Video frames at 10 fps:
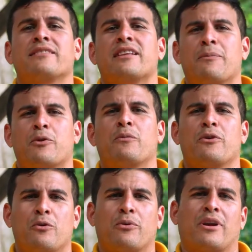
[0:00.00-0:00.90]
Está
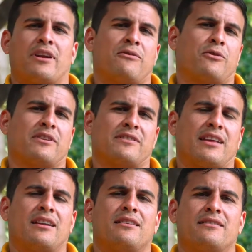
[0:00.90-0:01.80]
prohibido por la ley
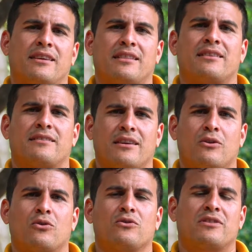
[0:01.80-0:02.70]
forestal
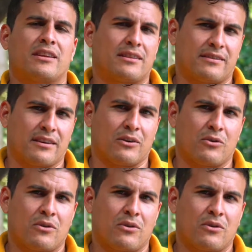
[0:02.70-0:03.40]
7575.